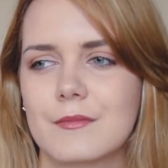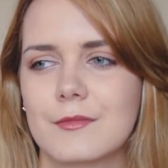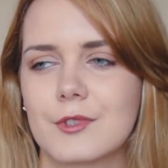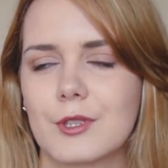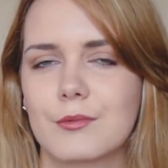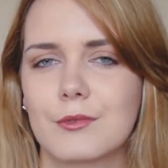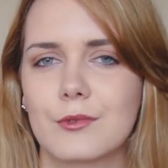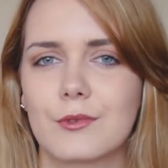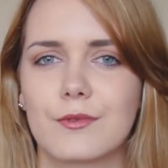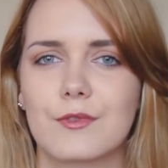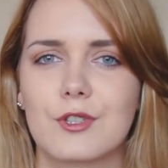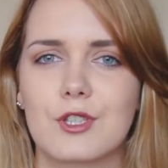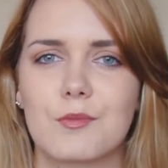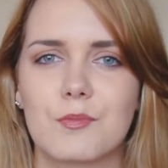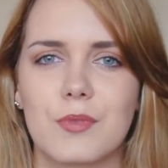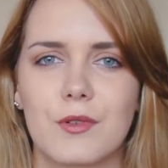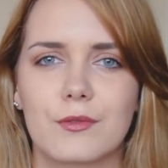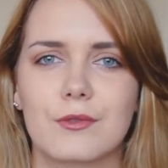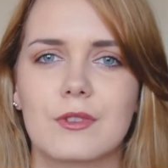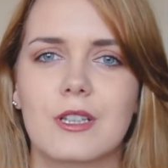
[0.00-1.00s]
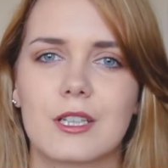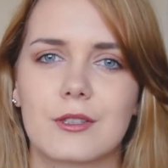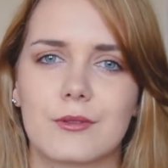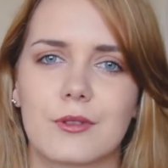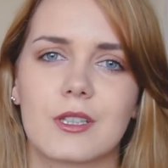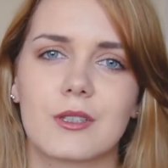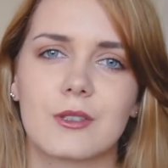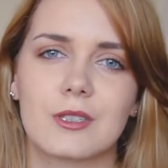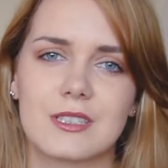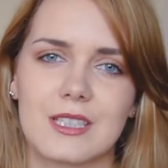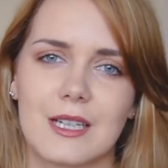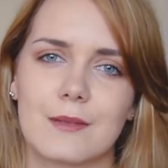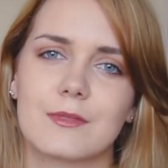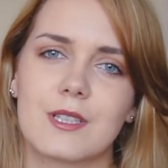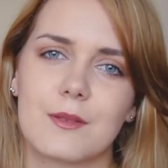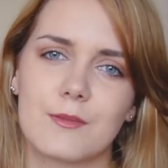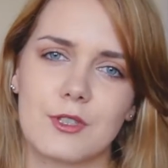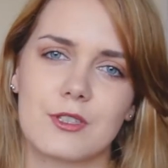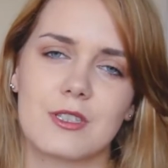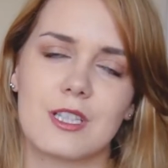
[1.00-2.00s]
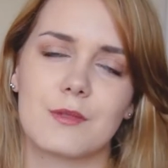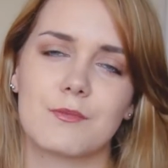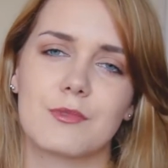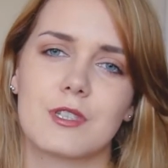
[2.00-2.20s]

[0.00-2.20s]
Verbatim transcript: to był również powód, dla którego chciałam tam zostać